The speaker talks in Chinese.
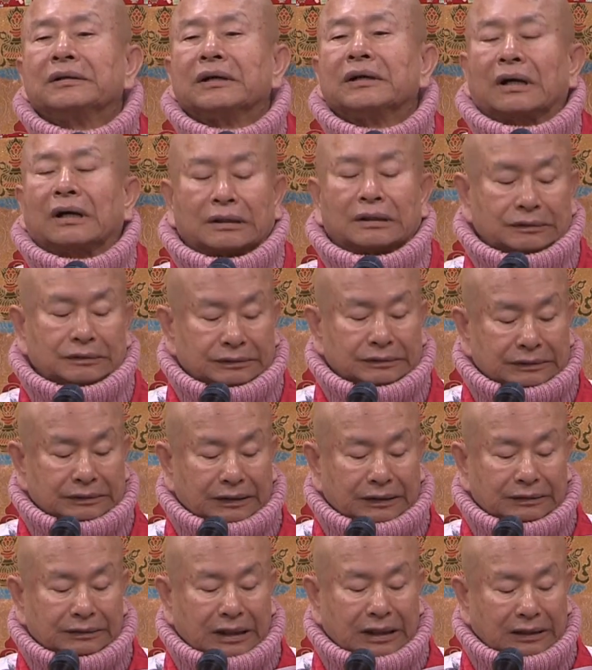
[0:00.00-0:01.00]
啊，达
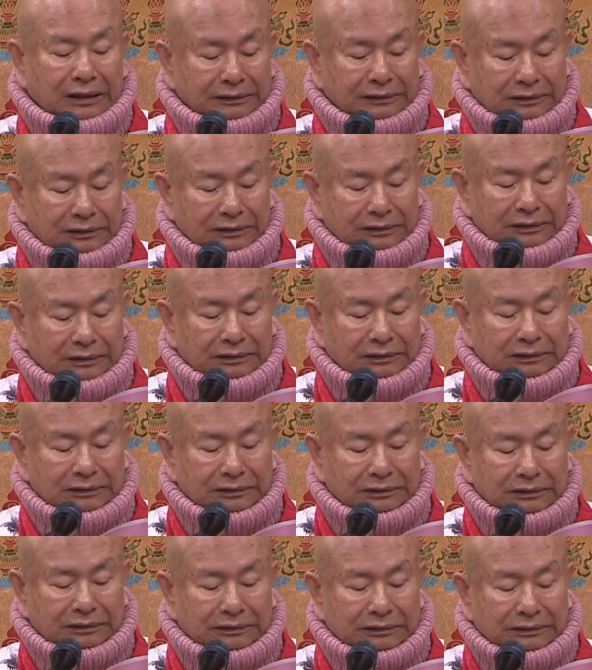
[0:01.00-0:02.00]
他
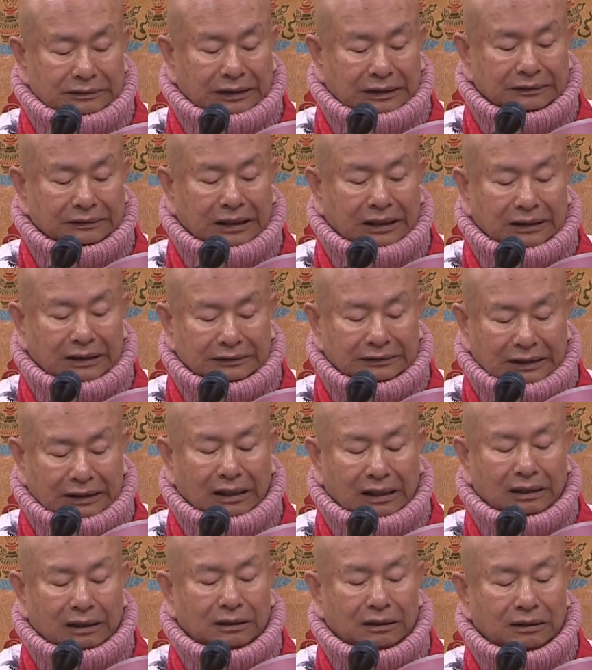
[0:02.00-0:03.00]
达他
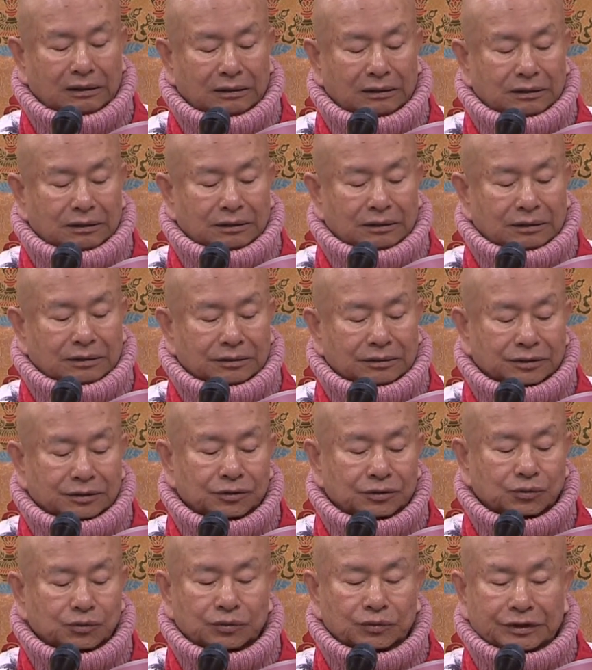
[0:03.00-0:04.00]
达是
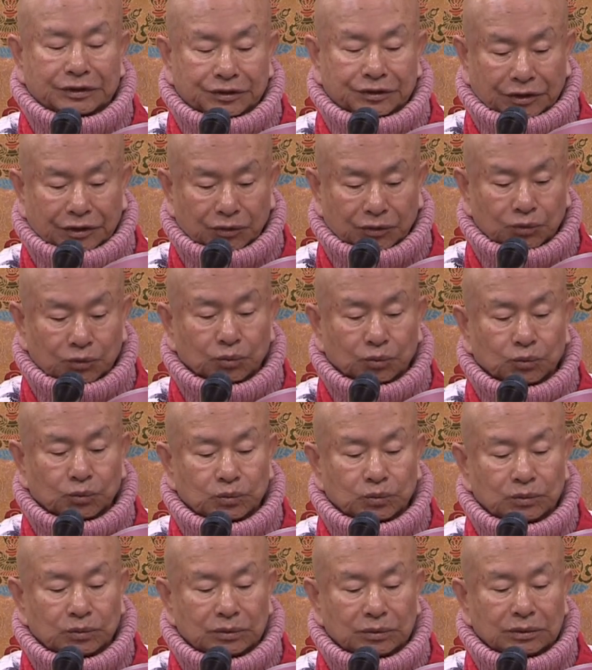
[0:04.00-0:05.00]
属于真
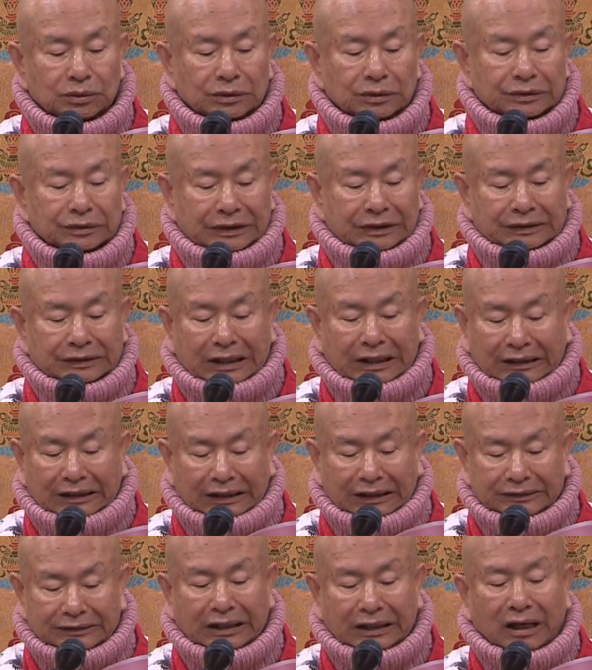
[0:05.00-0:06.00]
如，达他
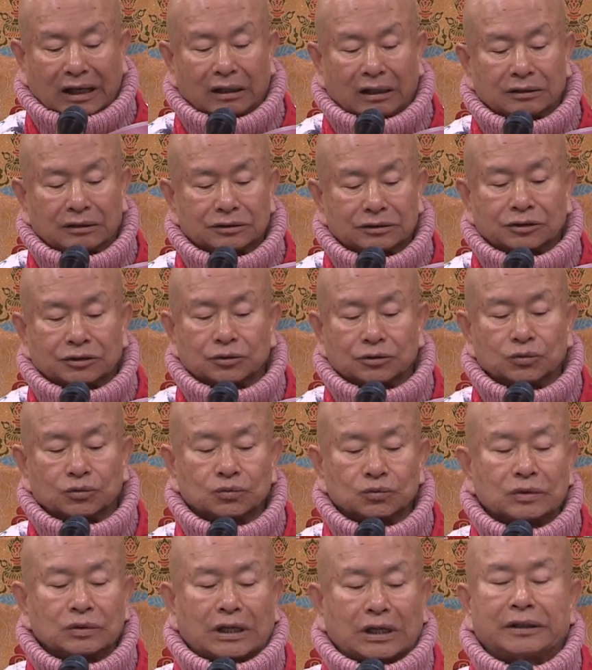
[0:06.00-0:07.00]
嘎达是
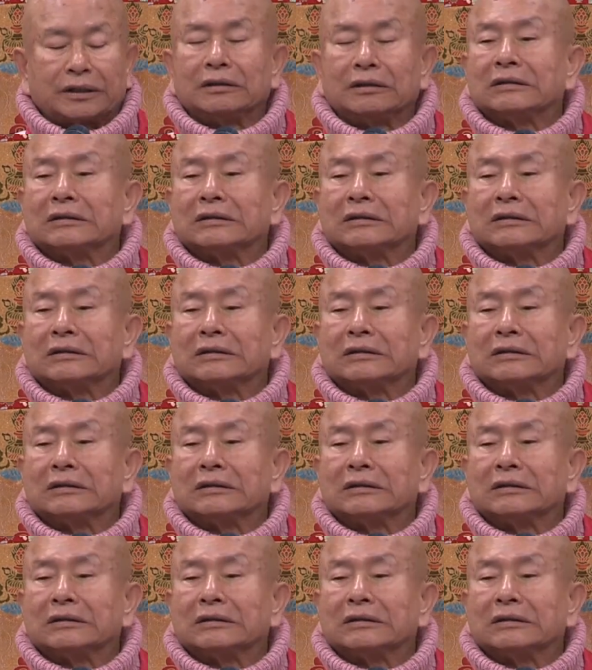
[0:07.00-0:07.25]
如来。